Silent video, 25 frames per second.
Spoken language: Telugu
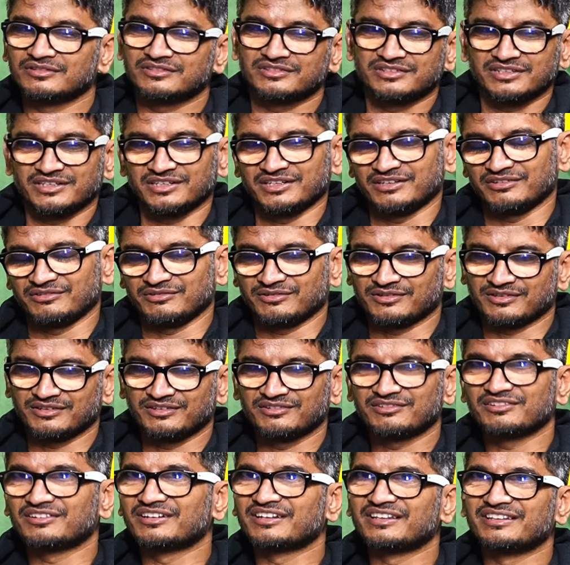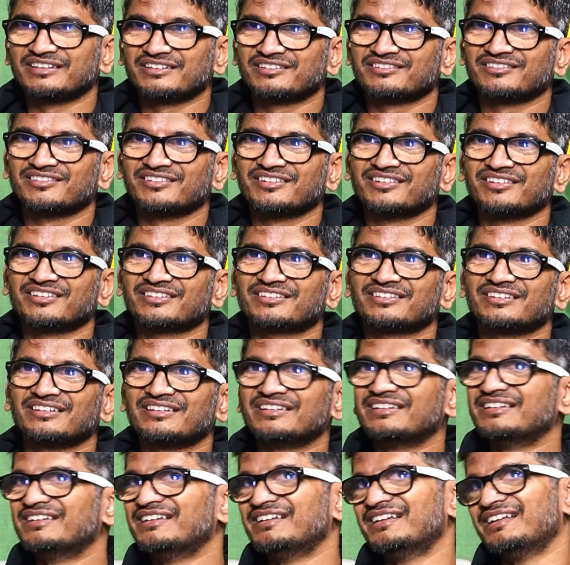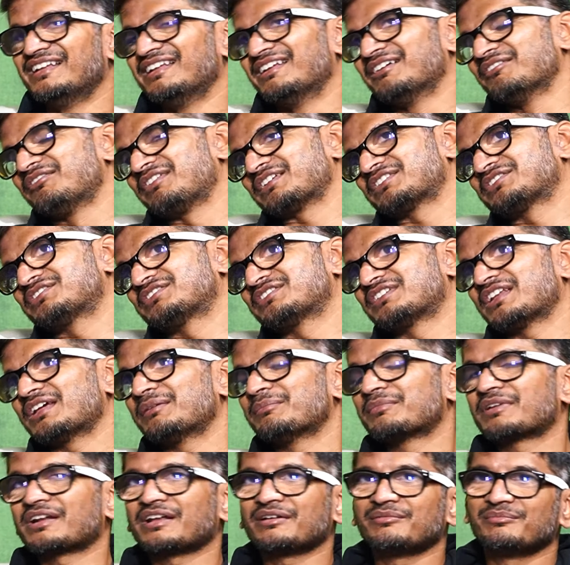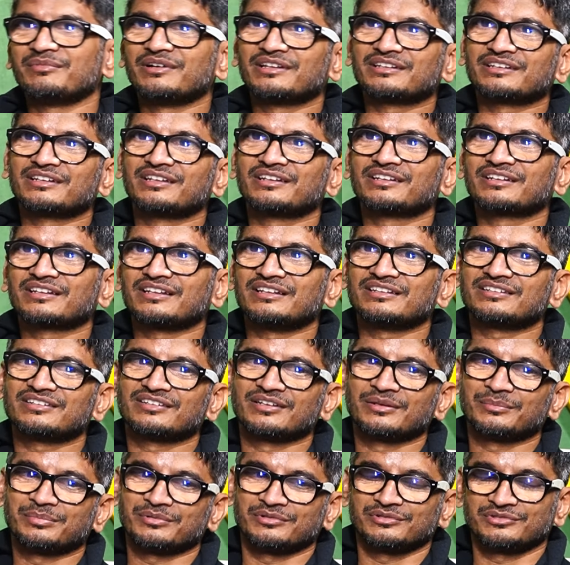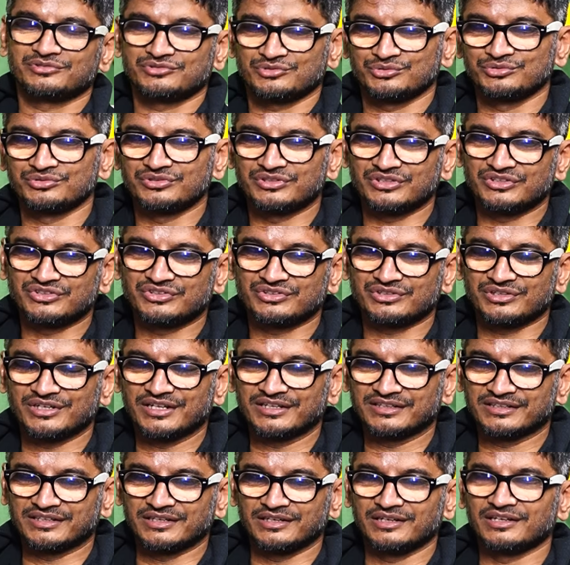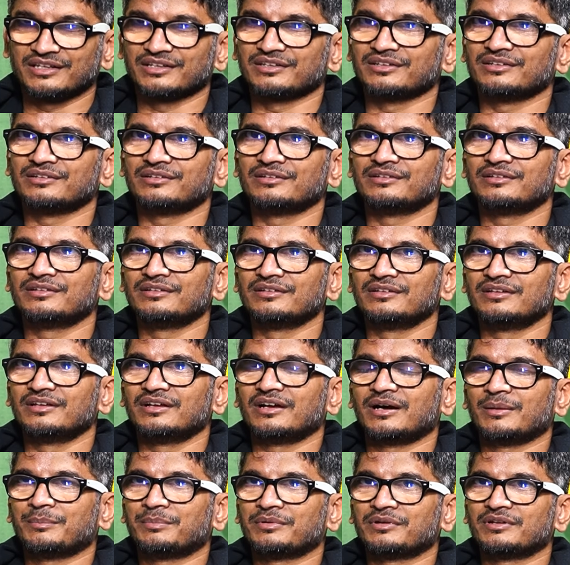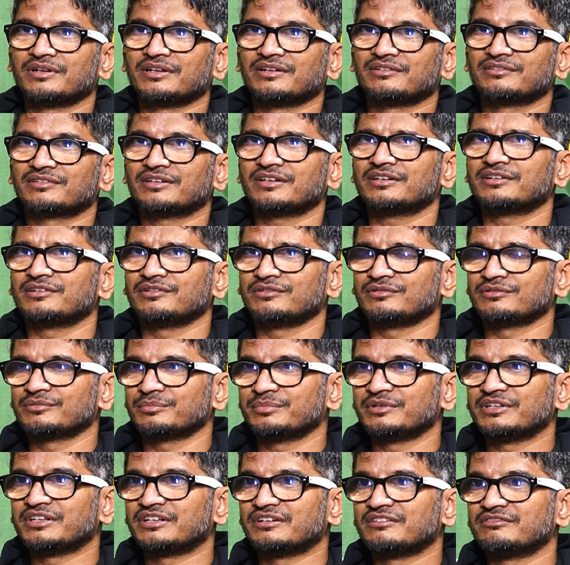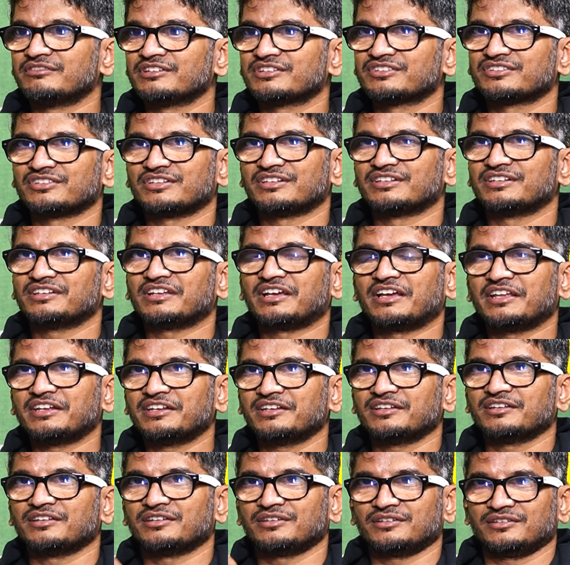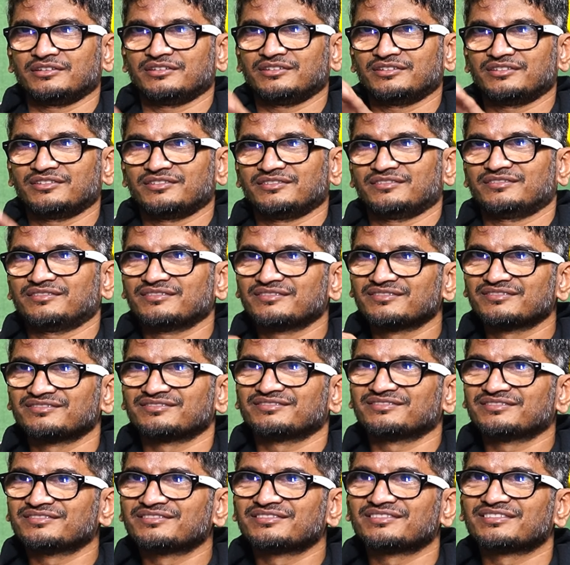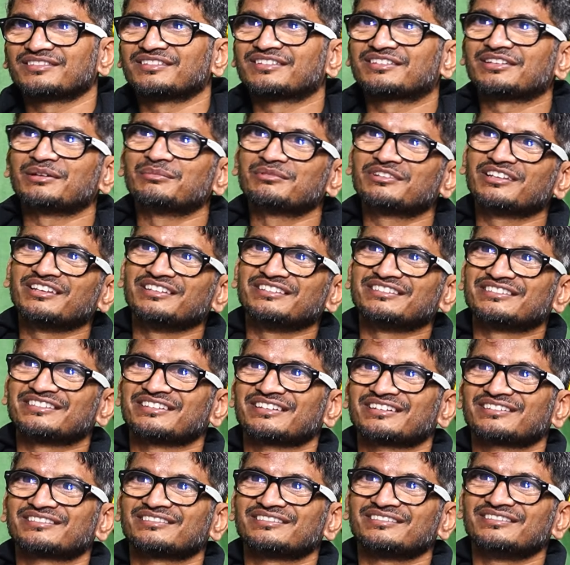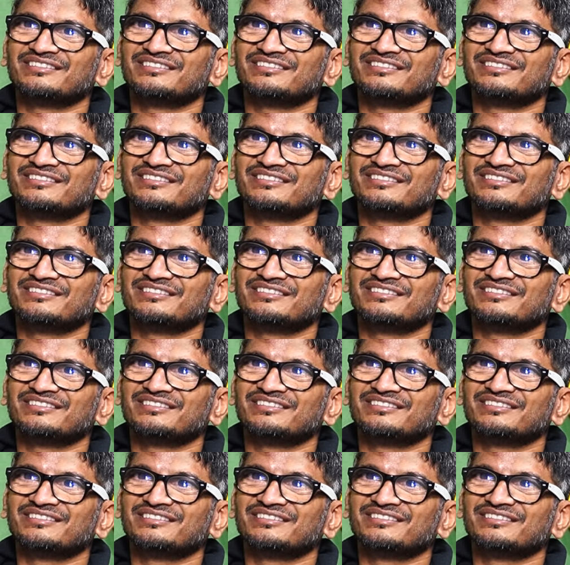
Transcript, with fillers: అనుకుతాను అనుకోండి ఎందుకంటే అసలు ఫస్ట్ టైం రెహమాన్ గారిని కలిసినప్పుడు చూన్ తీసుకోవడానికి వెళ్ళాను అప్పుడు నేనంటే డోంట్ బి నర్వస్ అని ఆయనే సముదాయించారు